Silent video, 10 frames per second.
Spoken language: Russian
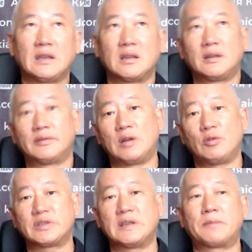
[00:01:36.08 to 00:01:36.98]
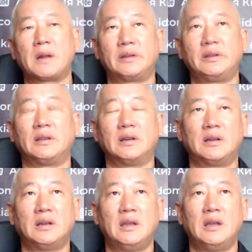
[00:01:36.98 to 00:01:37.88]
э, в даосских
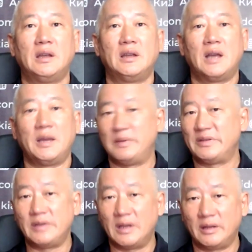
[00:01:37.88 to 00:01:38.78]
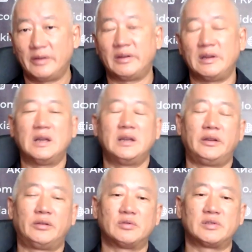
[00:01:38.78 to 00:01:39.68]
практиках объяснялась
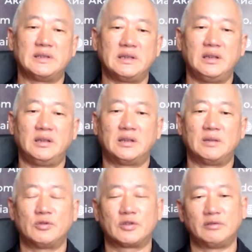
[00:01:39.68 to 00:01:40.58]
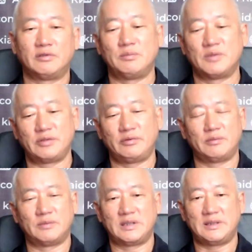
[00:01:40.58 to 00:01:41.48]
реальность с точки зрения того, что вот мы
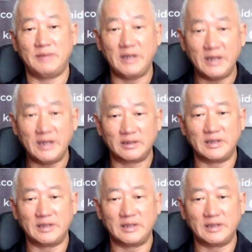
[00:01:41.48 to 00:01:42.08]
живем на Земле,